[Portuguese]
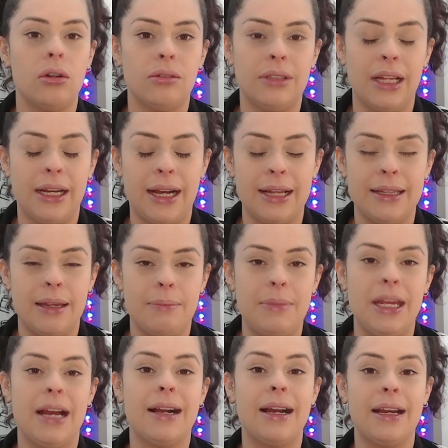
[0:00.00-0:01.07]
da
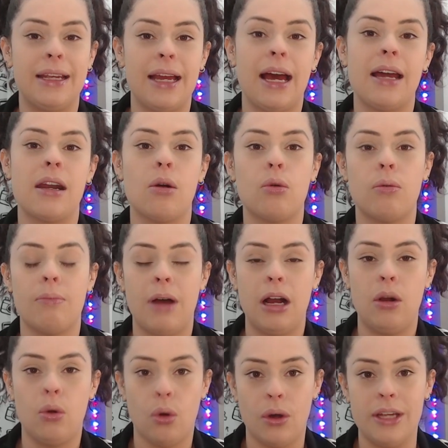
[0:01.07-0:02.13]
academia, ganhar alguma
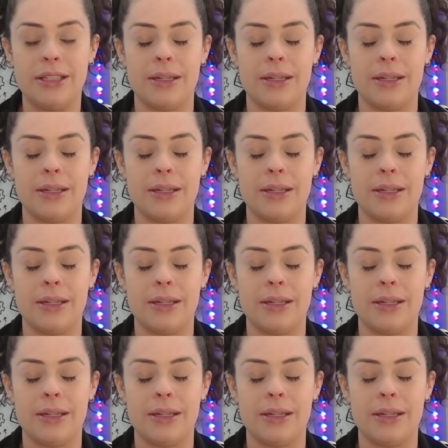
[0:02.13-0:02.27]
coisa.